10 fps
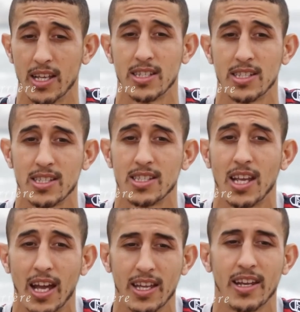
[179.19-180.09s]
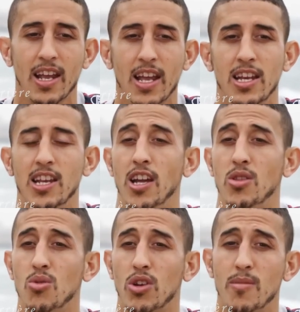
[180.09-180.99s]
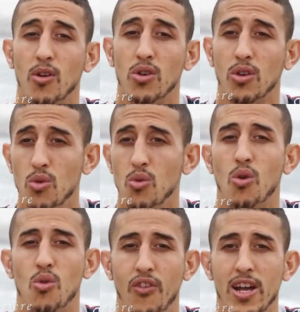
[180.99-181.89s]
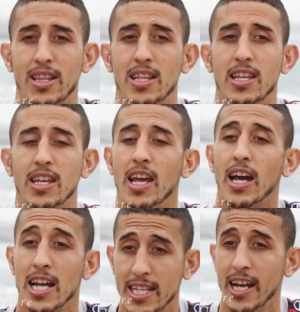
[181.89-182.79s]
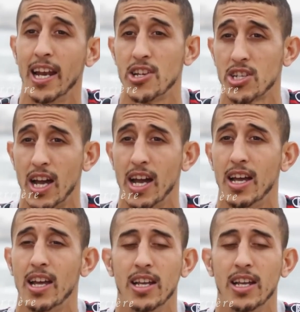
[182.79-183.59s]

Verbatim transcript: صهير اللي عنده كما نقول كل وقوفات اللي قادر على شقاه